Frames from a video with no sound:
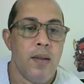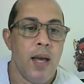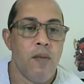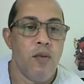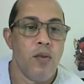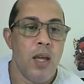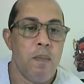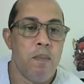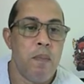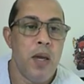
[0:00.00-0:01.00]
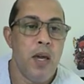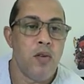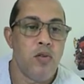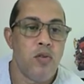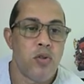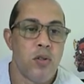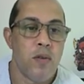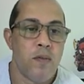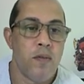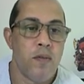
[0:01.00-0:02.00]
ajudar você a se
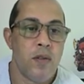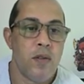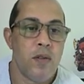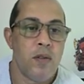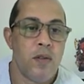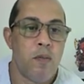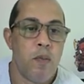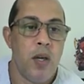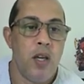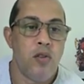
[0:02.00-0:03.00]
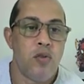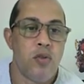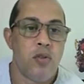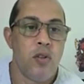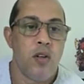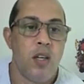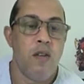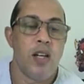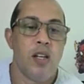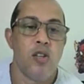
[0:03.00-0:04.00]
classificar ou desclassificar, depende
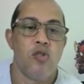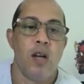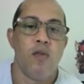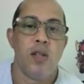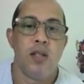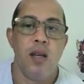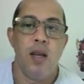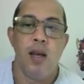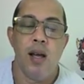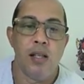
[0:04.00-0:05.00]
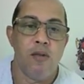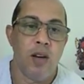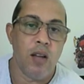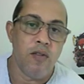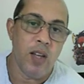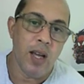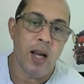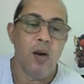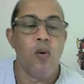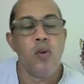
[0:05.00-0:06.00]
bastante. Então, o,
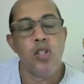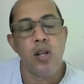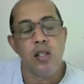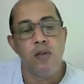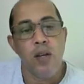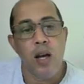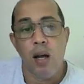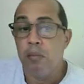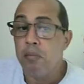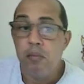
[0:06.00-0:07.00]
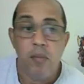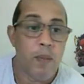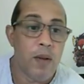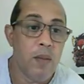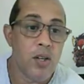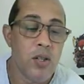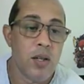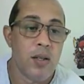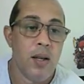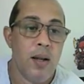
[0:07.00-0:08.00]
o, o, peso de português é
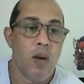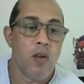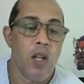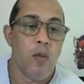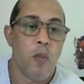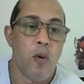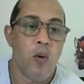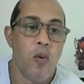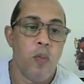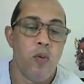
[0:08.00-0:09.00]
exatamente peso 2.